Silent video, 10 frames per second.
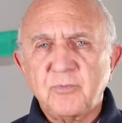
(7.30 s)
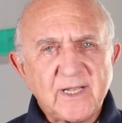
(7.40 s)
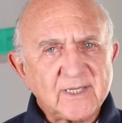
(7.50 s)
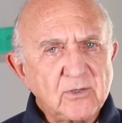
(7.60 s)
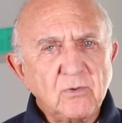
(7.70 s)
No
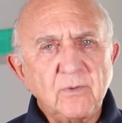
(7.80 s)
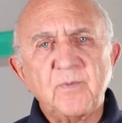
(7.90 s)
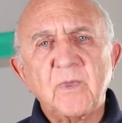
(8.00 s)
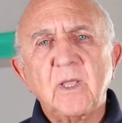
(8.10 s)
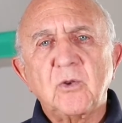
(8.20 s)
Brasil,
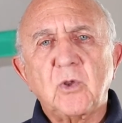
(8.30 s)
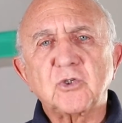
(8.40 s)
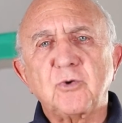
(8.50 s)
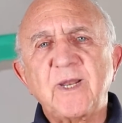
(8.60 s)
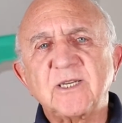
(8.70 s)

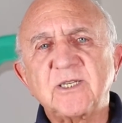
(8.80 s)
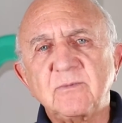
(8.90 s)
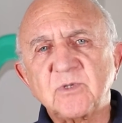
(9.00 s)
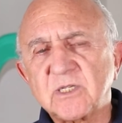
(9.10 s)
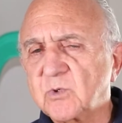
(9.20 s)
nós
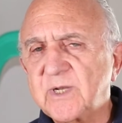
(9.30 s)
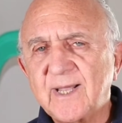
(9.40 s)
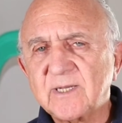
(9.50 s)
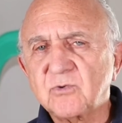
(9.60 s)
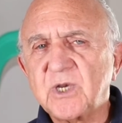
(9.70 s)
homenageamos as
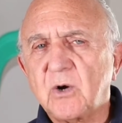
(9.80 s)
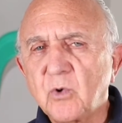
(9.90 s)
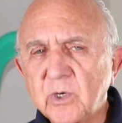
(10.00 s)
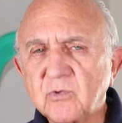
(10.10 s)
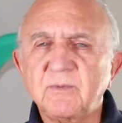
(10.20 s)
mulheres no dia
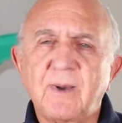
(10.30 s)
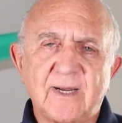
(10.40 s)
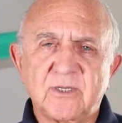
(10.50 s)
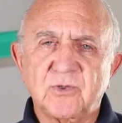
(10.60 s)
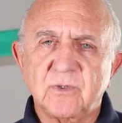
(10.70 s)
8 de
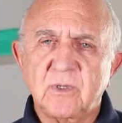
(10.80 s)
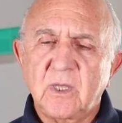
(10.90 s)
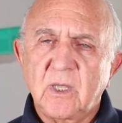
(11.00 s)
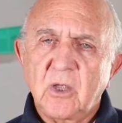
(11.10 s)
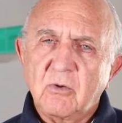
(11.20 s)
março,
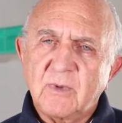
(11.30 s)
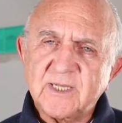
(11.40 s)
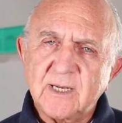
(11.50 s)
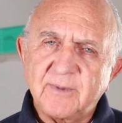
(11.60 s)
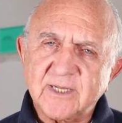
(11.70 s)

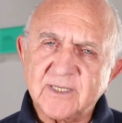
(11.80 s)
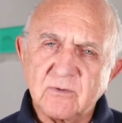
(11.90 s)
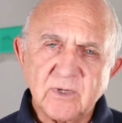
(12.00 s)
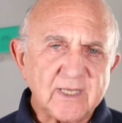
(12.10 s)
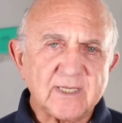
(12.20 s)
uma
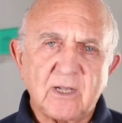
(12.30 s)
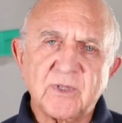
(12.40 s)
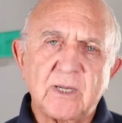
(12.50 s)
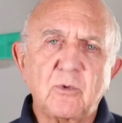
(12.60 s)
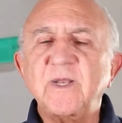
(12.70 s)
celebração que
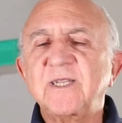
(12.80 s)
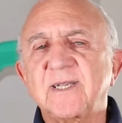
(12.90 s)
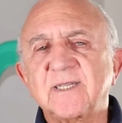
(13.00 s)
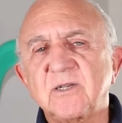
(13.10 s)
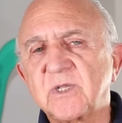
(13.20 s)
exalta a
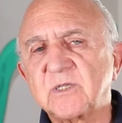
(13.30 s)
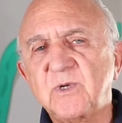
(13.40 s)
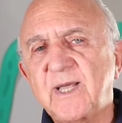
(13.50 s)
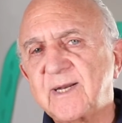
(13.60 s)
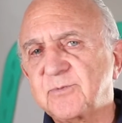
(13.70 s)
mobilização
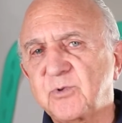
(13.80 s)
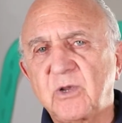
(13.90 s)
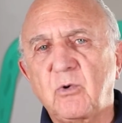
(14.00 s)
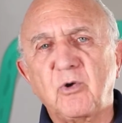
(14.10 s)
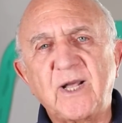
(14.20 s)
das mulheres
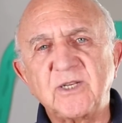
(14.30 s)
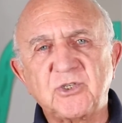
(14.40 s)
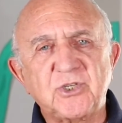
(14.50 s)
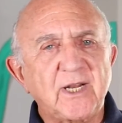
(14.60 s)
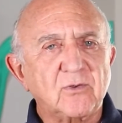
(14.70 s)
por
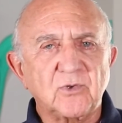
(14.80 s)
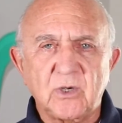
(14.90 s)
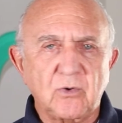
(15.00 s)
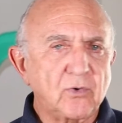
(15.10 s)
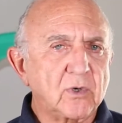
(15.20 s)
igualdade de
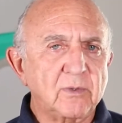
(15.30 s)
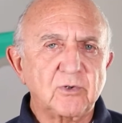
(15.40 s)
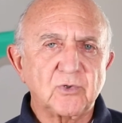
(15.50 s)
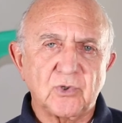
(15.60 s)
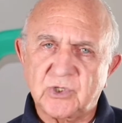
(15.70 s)
direitos
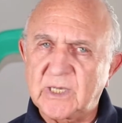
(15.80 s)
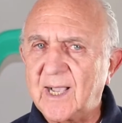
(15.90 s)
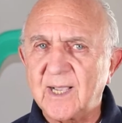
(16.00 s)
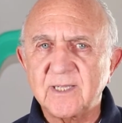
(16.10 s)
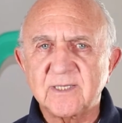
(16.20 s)
econômicos,
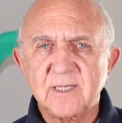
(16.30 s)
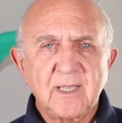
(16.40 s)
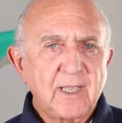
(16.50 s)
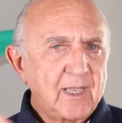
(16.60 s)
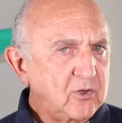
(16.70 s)

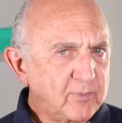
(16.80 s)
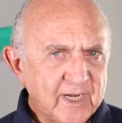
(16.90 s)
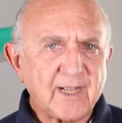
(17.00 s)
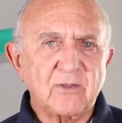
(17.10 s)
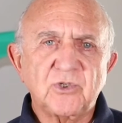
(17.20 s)
sociais e no
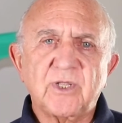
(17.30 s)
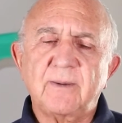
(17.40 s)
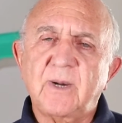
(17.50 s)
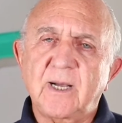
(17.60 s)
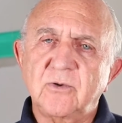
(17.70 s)
mercado de
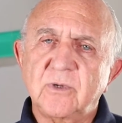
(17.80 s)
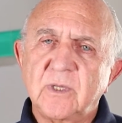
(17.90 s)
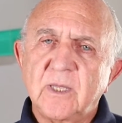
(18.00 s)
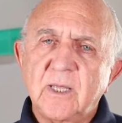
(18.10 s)
trabalho.